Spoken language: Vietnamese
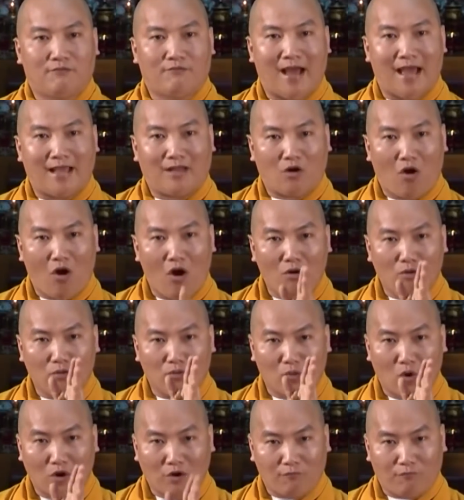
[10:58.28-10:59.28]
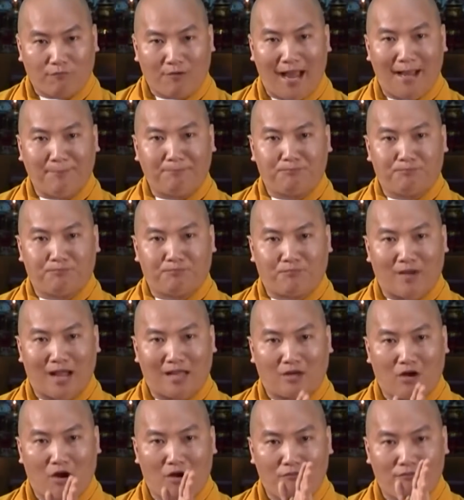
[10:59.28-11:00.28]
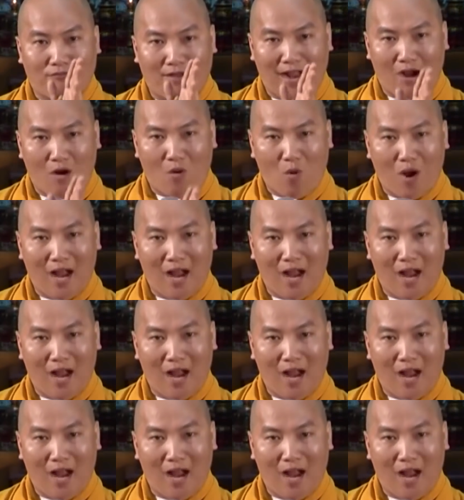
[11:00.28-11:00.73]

phải có luật pháp, phải có văn